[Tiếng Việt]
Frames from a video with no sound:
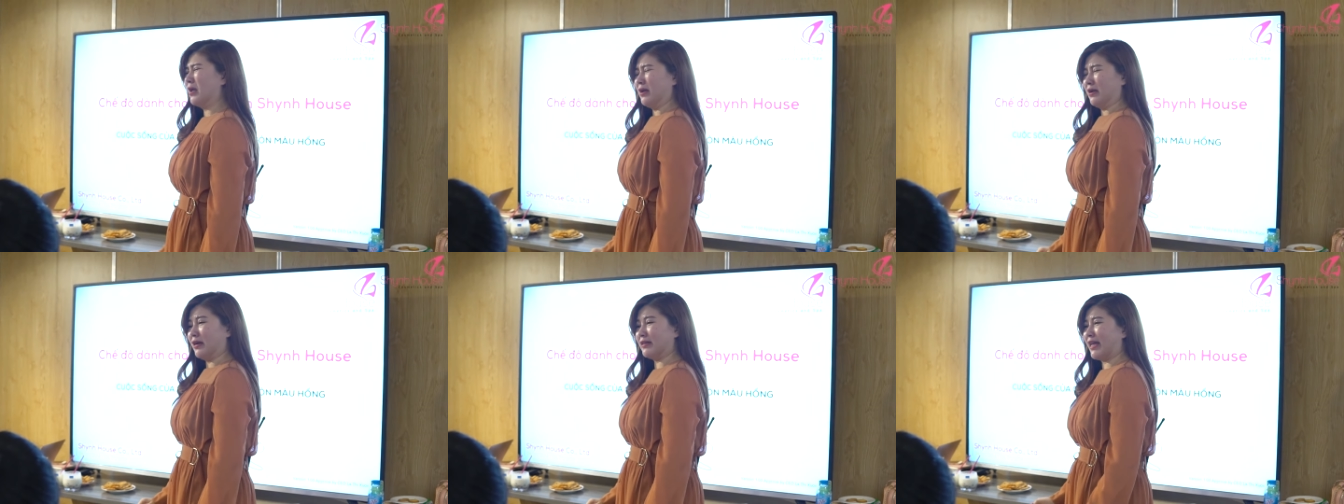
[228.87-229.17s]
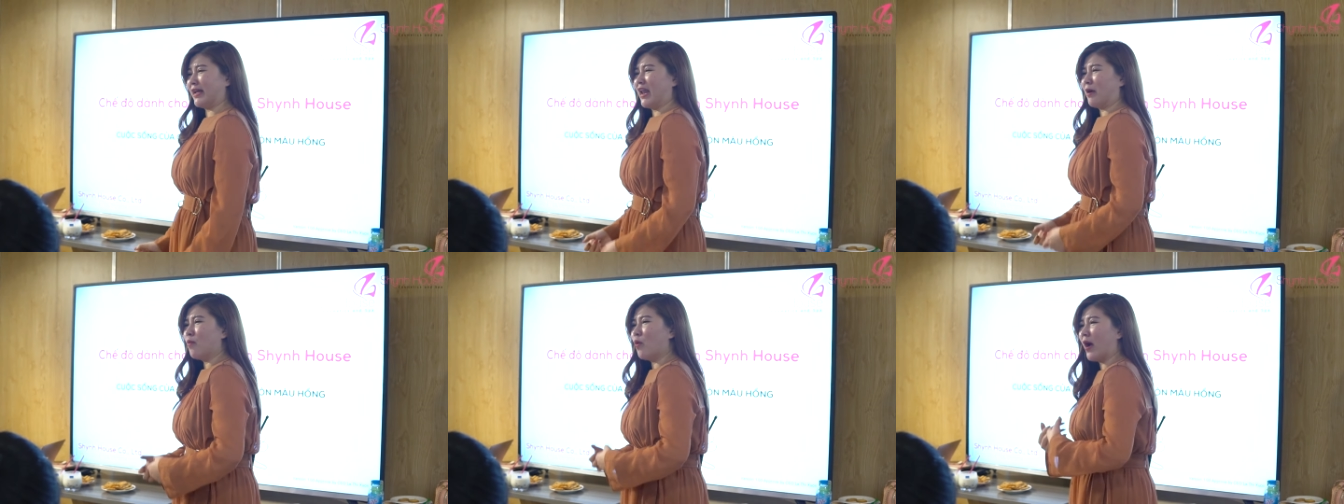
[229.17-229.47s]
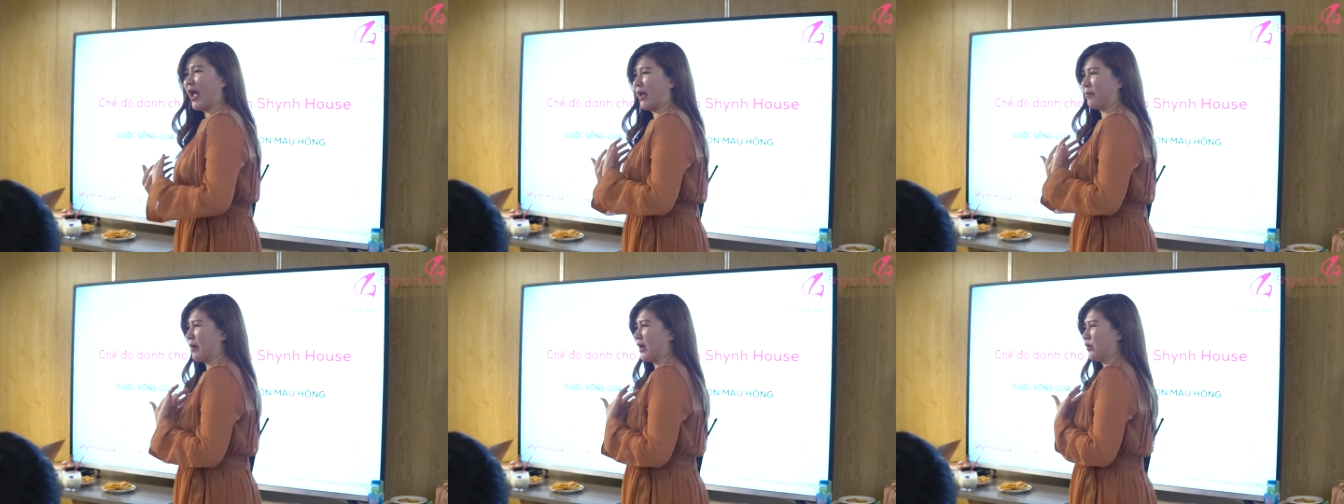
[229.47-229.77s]
Người ta đã
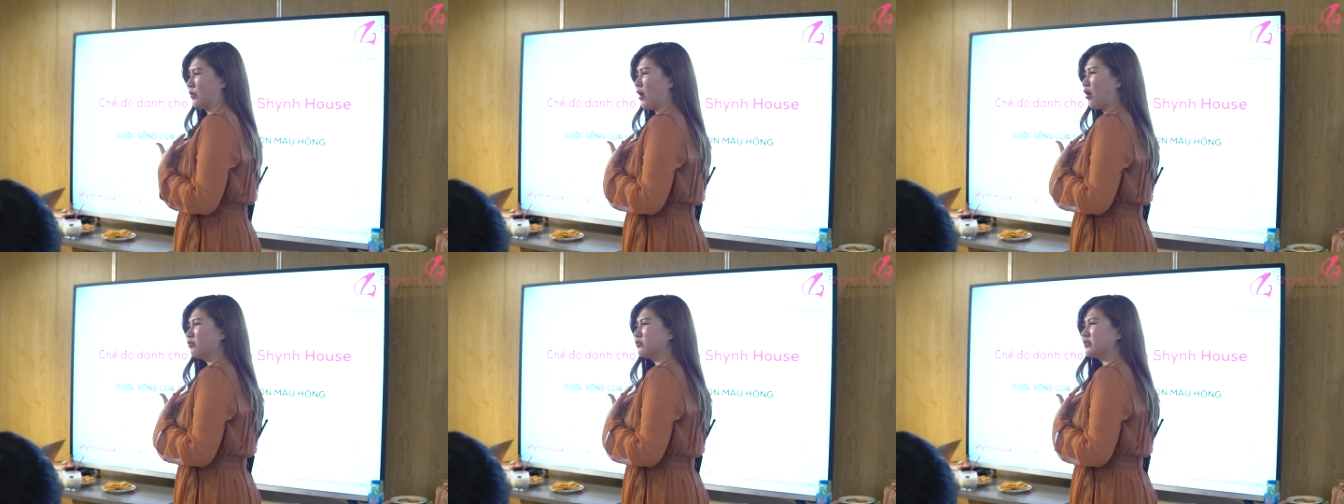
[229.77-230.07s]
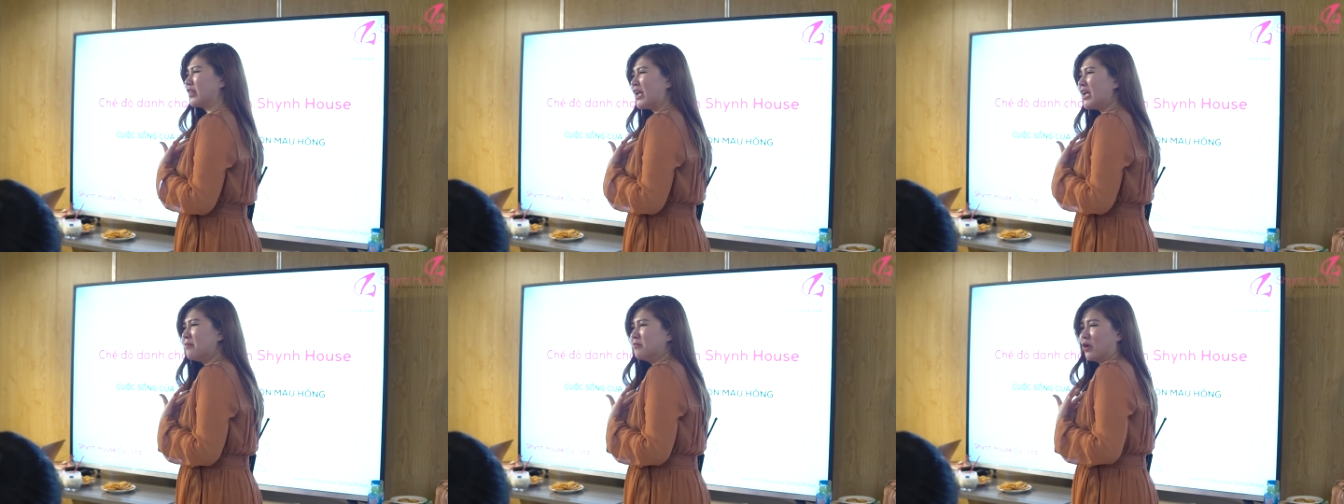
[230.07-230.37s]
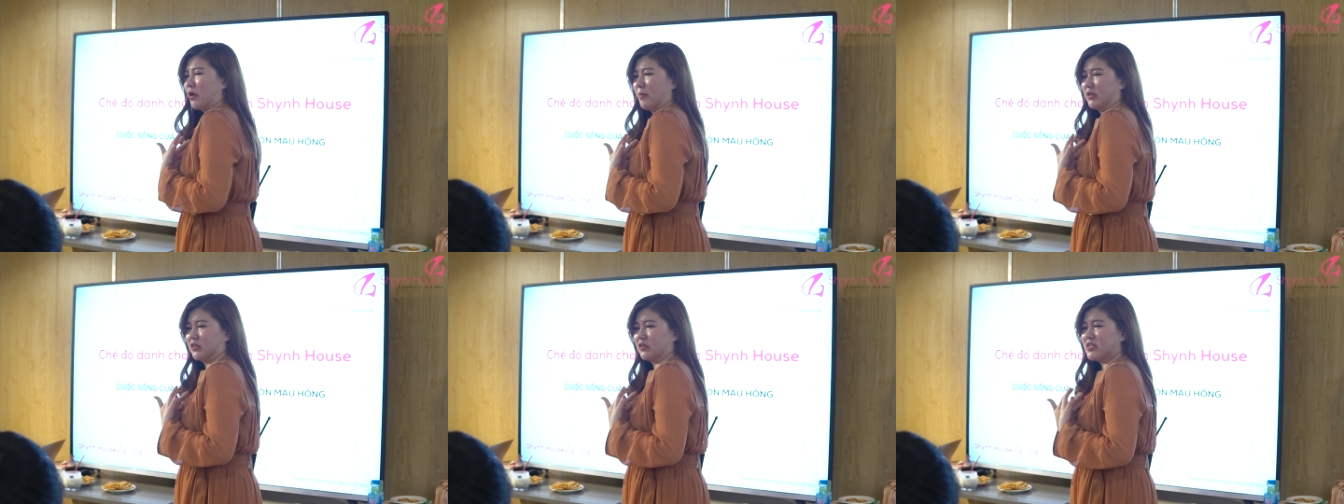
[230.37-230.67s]
mua hàng bằng con tim
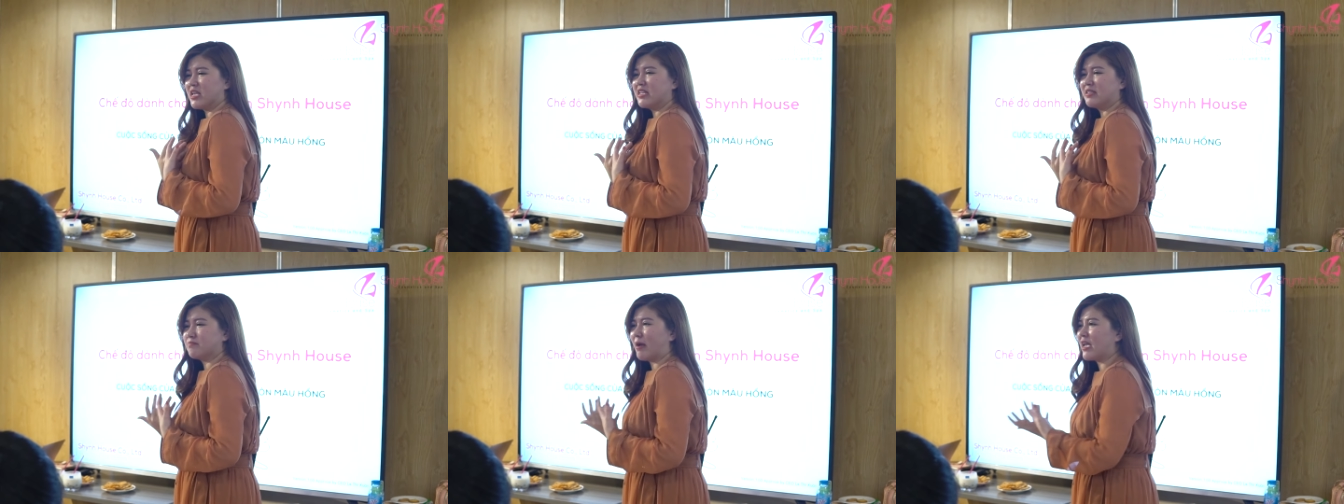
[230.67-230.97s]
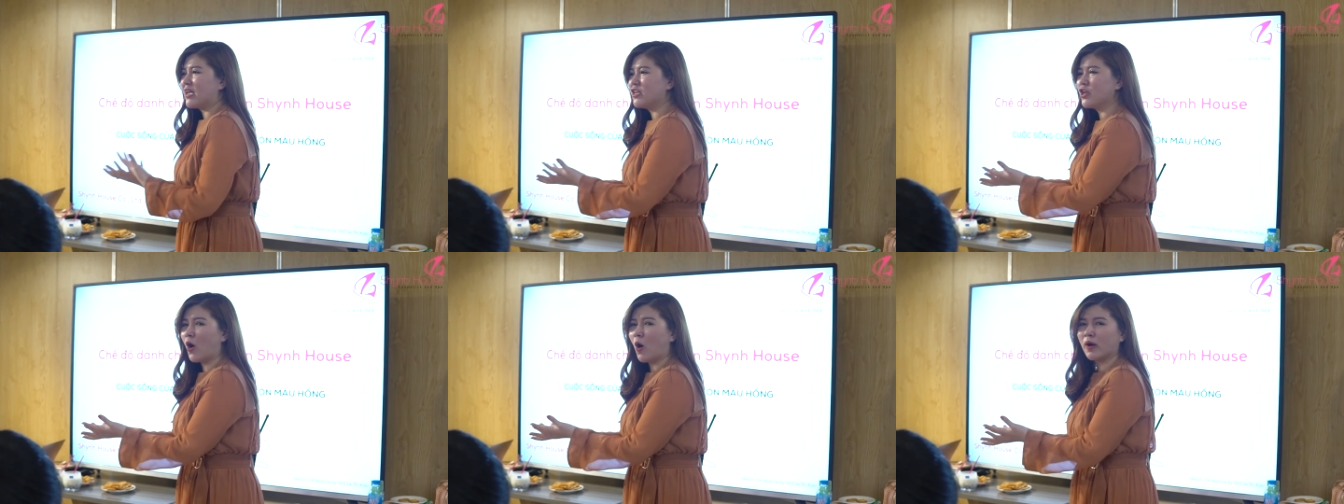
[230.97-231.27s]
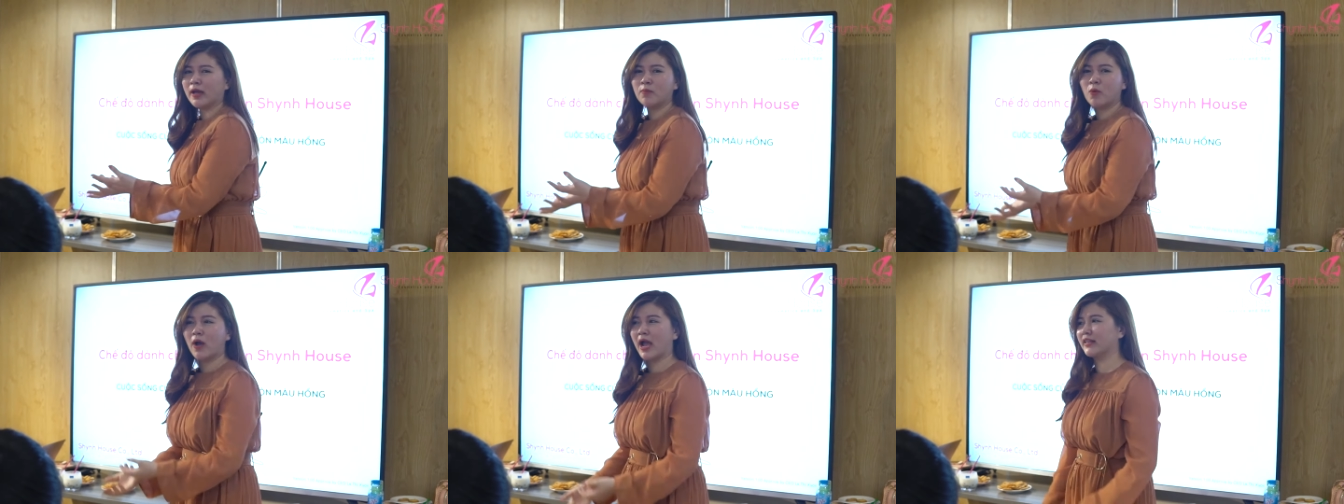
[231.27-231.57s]
rồi mà tự nhiên bay vô
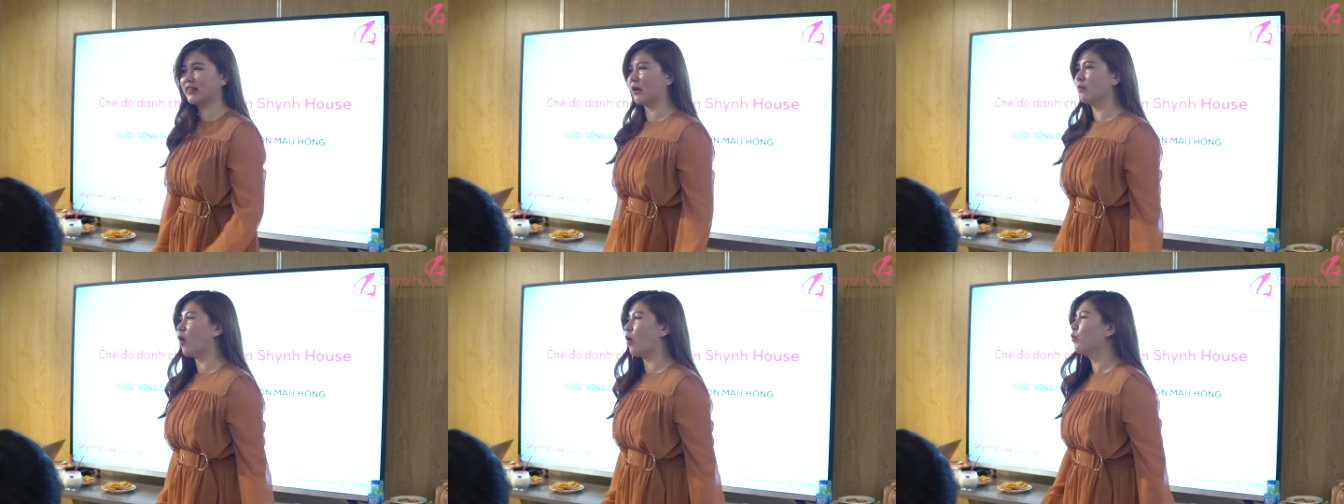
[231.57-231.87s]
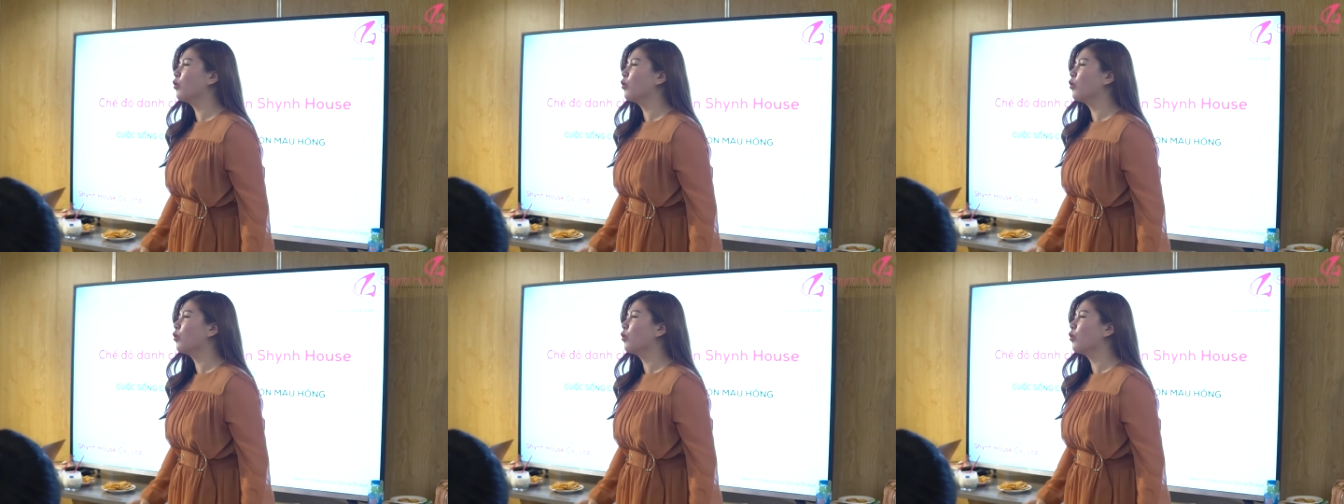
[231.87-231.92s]
cái mua hai tặng một.